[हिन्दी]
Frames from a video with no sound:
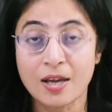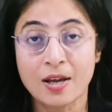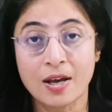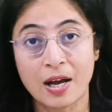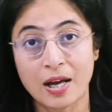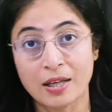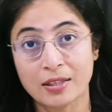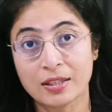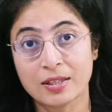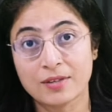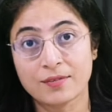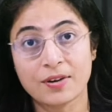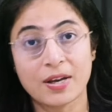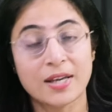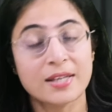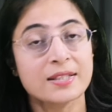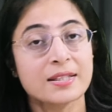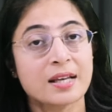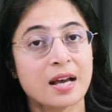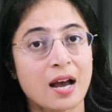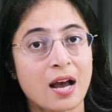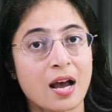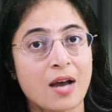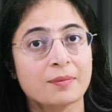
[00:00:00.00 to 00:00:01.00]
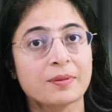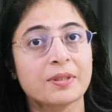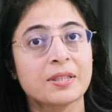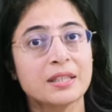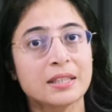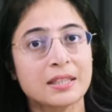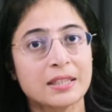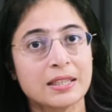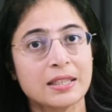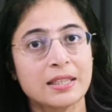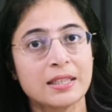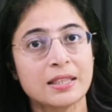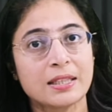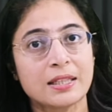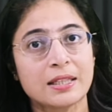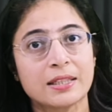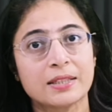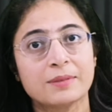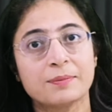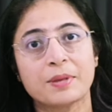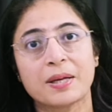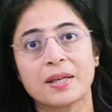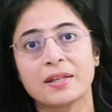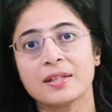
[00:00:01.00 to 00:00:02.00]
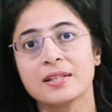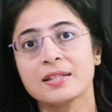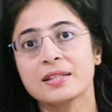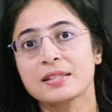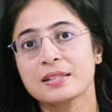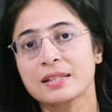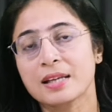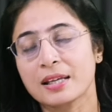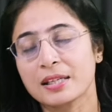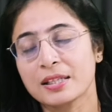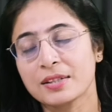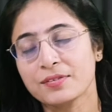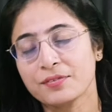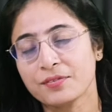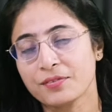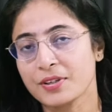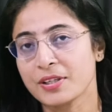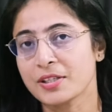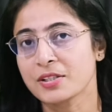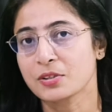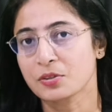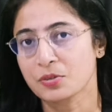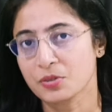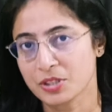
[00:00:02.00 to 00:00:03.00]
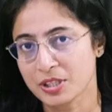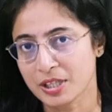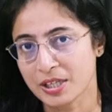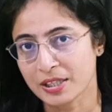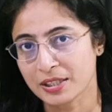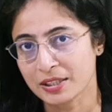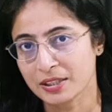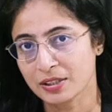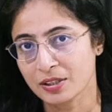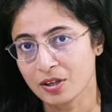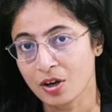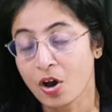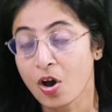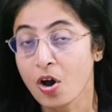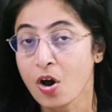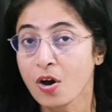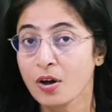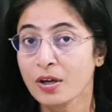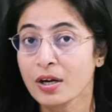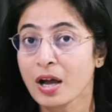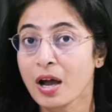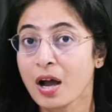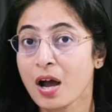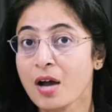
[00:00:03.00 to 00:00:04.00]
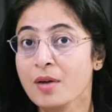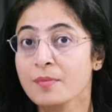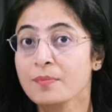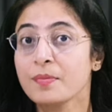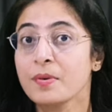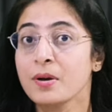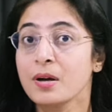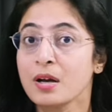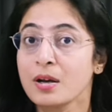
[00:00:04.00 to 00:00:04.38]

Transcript: अदरवाइज़ आपकी की गई मेहनत सारी वेस्ट हो जाएगी और आप